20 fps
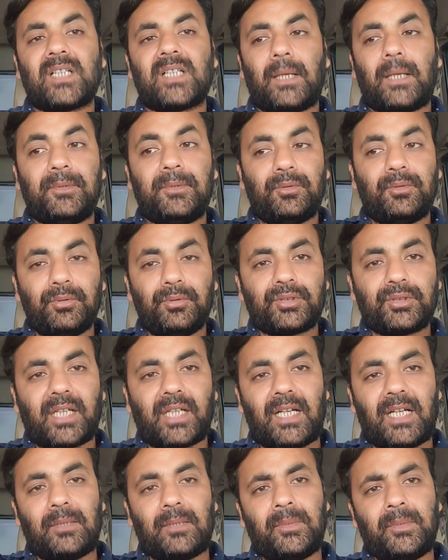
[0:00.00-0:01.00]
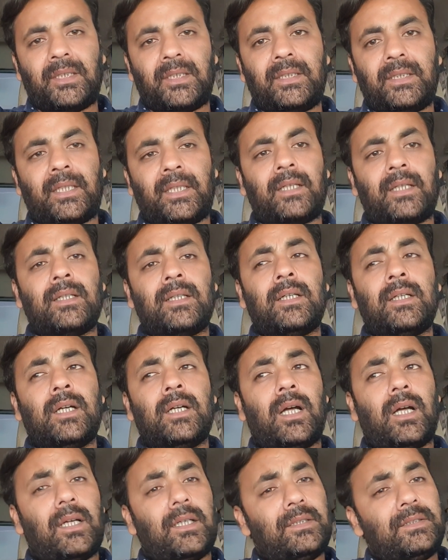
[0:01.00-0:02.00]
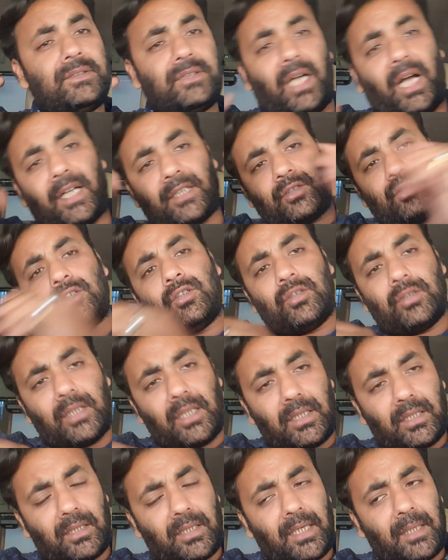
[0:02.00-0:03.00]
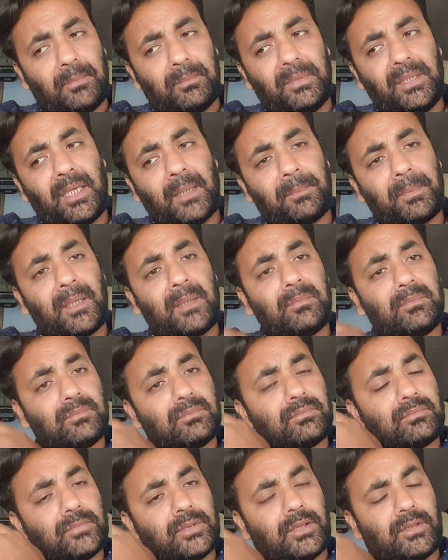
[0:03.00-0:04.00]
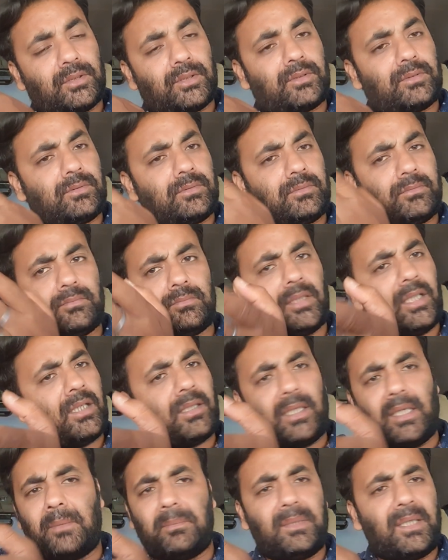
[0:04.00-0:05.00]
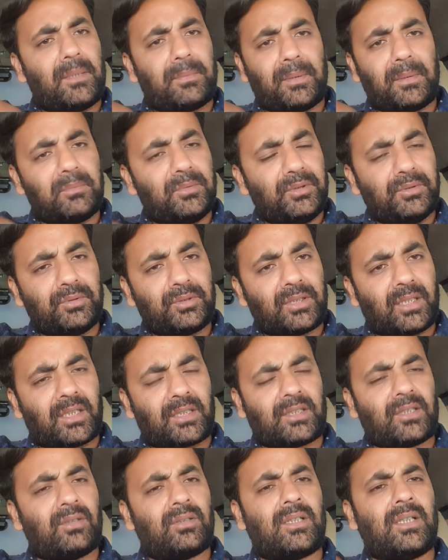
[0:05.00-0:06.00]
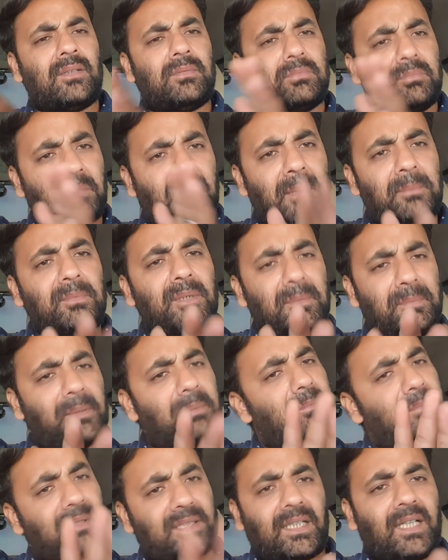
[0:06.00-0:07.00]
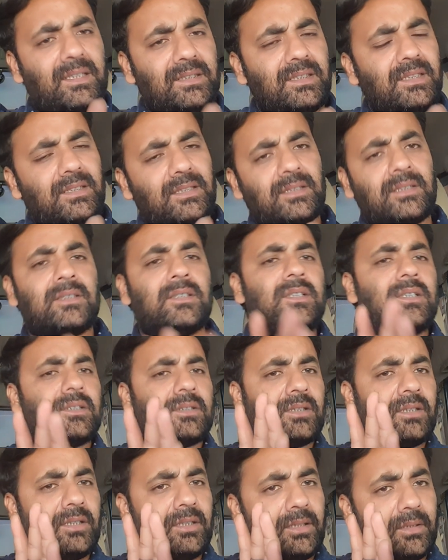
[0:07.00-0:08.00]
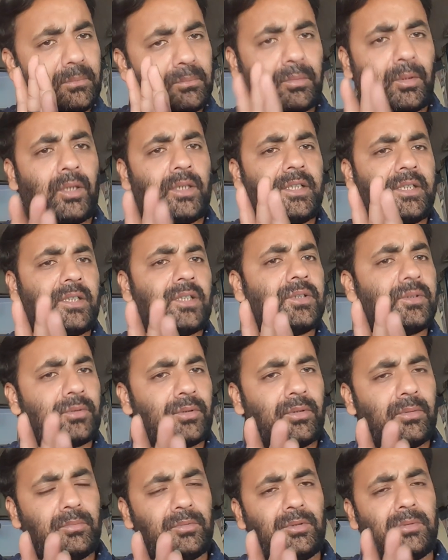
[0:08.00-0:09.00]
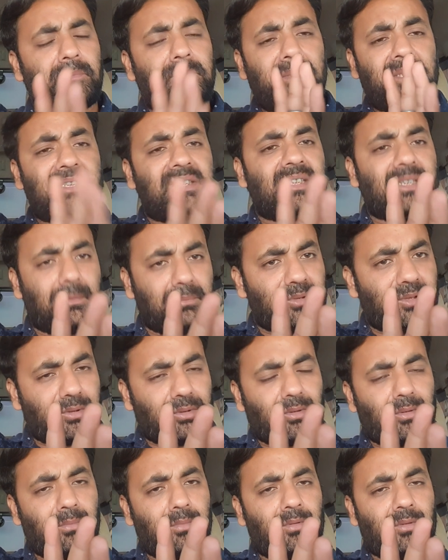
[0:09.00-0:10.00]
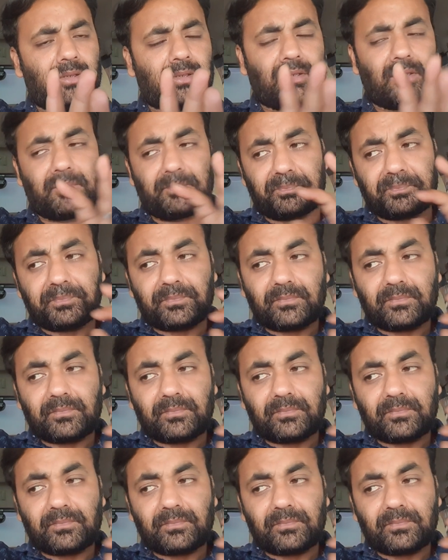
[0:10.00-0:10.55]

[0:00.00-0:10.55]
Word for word: अभी उस गाड़ी में नहीं है या तो एम बी एफ एम हाँ एम बी एफ एम यूज करता होगा मैं एम बी एफ एम बता दिया ना कि बॉडी कंट्रोल मोड बी सी एम जिसको बोलते हैं